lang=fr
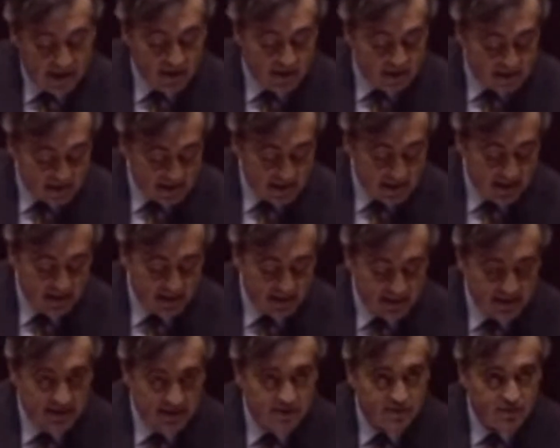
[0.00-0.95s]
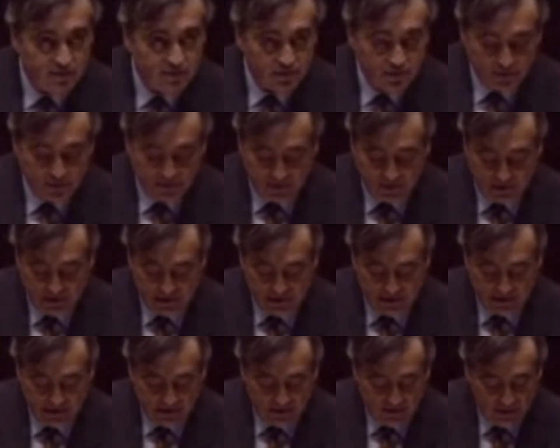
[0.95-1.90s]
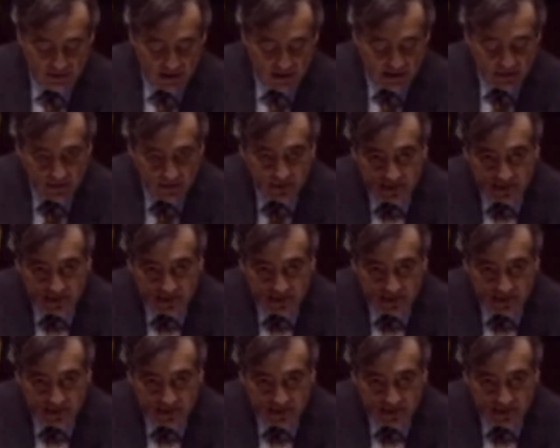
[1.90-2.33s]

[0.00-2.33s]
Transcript: mais certes, il y faut de la